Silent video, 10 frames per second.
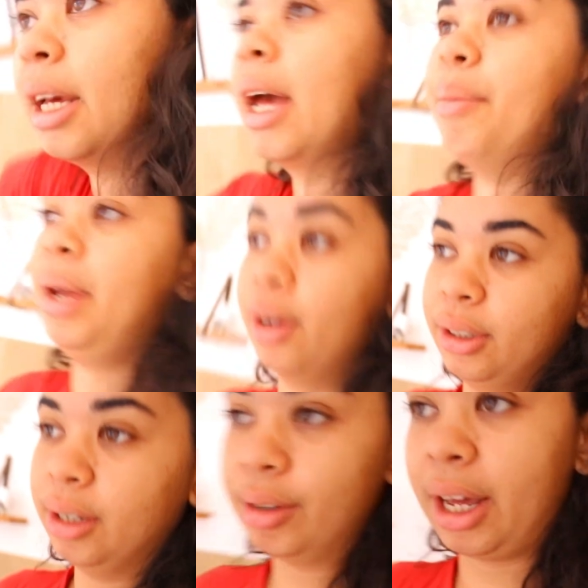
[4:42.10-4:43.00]
Gabriel
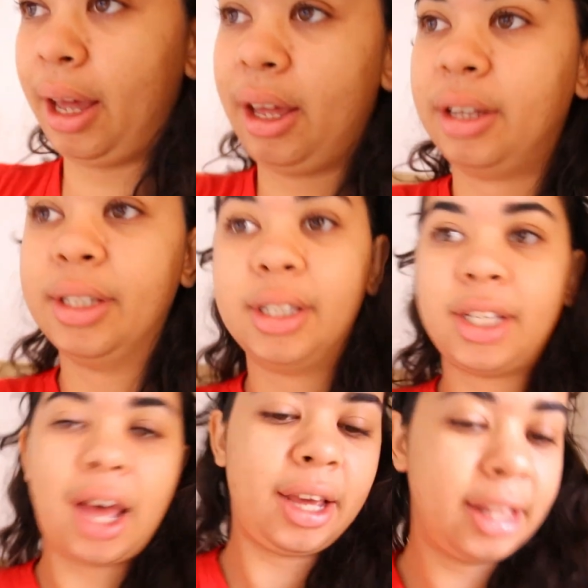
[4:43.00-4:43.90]
não quer
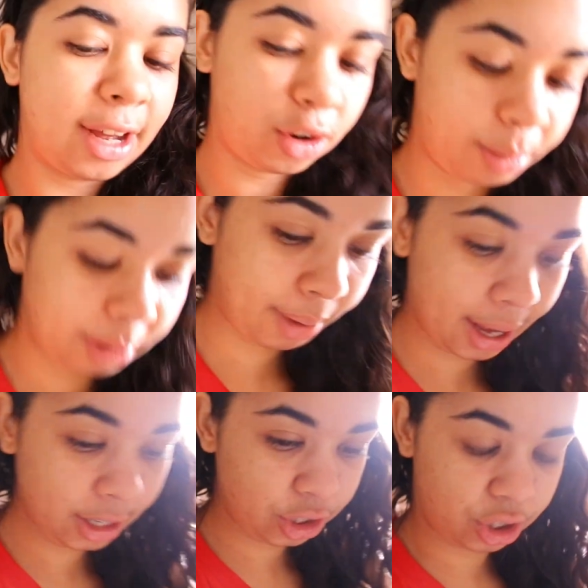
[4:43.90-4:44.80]
sair da obra
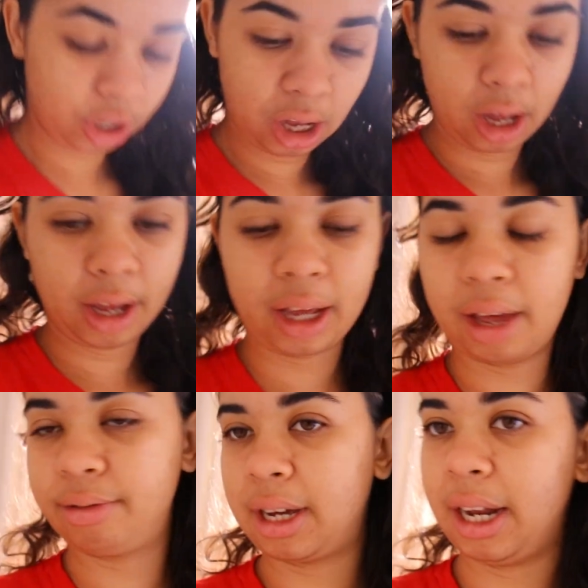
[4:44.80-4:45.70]
mais.
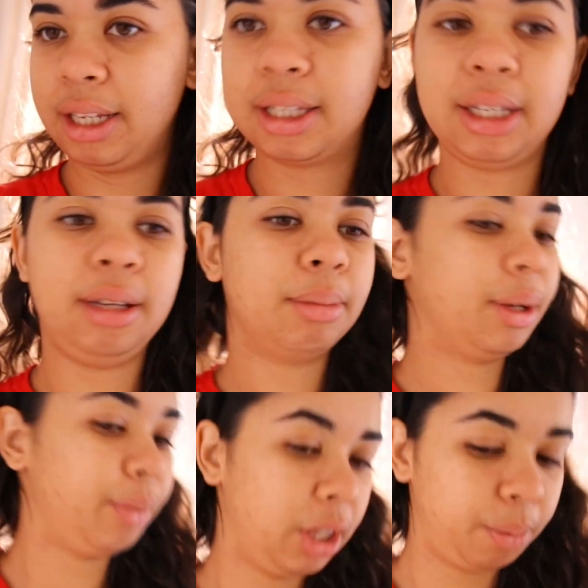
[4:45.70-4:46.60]
Quer ficar lá em
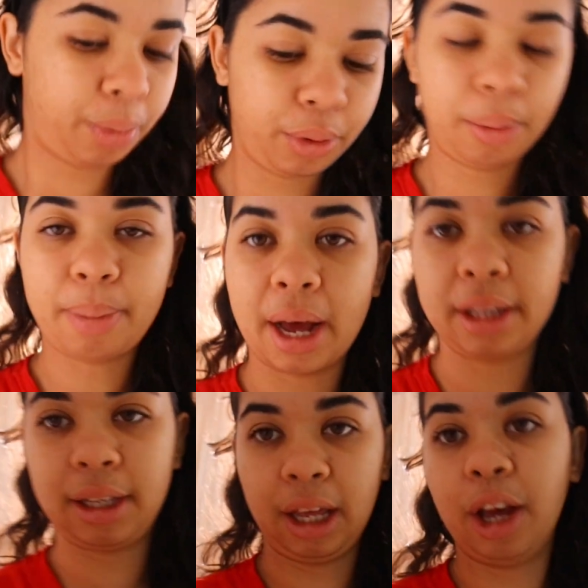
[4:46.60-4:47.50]
cima. E por uma
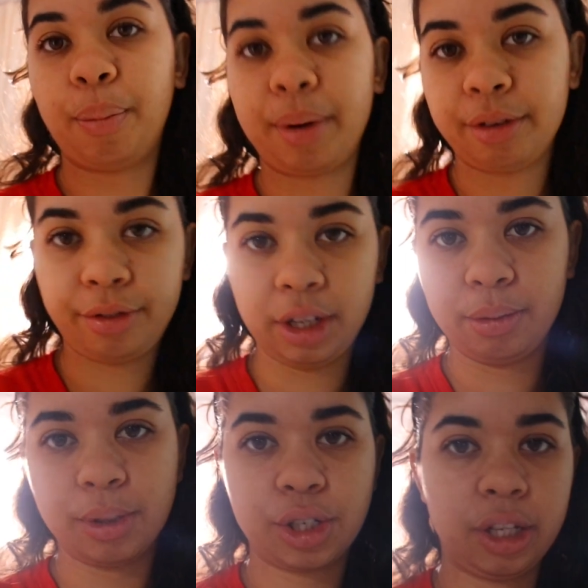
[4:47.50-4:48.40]
parte, eu
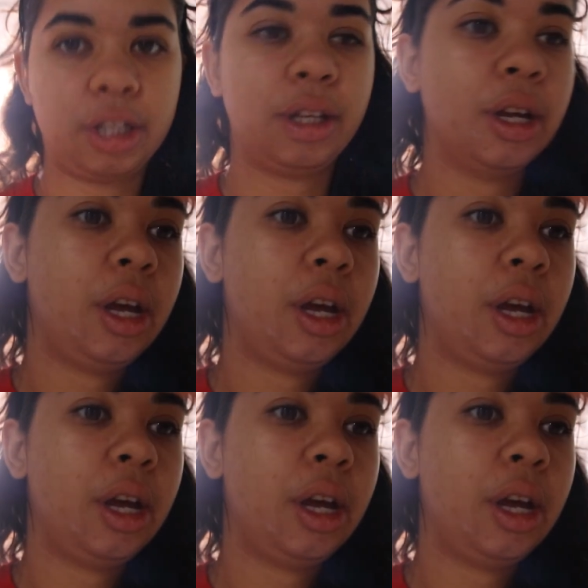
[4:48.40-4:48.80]
prefiro, minha gente.